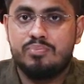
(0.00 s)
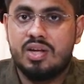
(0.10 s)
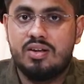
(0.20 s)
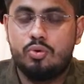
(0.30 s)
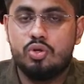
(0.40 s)

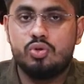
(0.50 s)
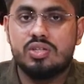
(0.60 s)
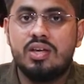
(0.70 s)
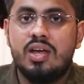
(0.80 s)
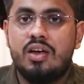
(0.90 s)
मैंने वो यूज़
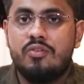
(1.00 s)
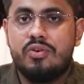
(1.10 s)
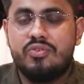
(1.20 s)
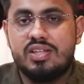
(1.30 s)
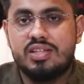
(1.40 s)
की
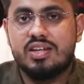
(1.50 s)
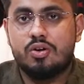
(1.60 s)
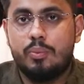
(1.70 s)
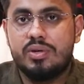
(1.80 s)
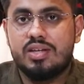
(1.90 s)
फिर फिज़िक्स के
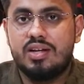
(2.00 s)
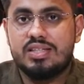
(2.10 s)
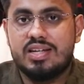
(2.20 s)
टॉपिक्स के लिए